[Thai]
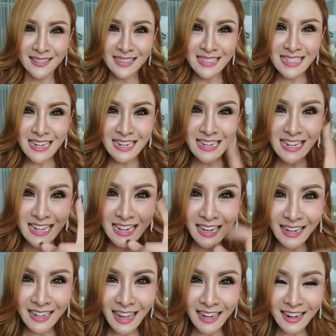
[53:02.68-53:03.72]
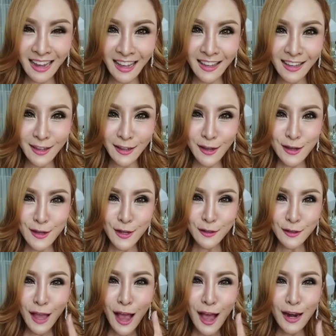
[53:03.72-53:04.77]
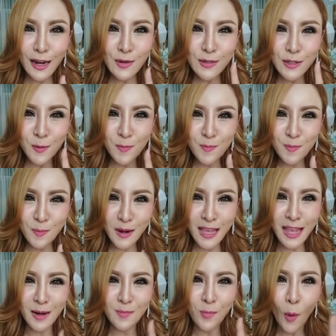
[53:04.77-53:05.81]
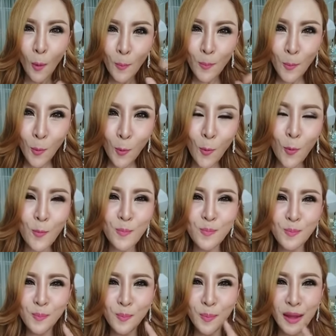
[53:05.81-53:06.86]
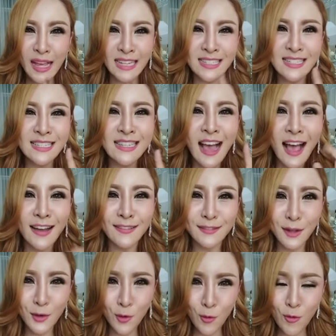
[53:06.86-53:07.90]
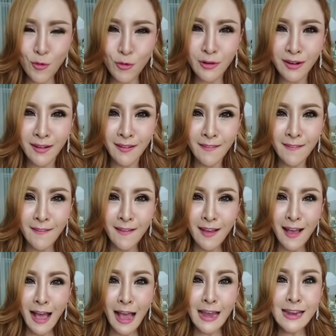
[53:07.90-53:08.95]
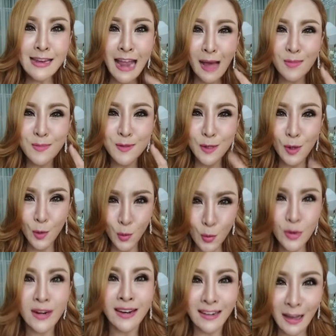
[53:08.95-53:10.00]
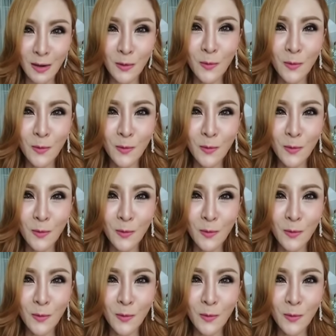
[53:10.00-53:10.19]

จะดีขนาดไหน ถ้าเราจะเปลี่ยนภพภูมิ เปลี่ยนชาติตระกูล ให้นามสกุลเรา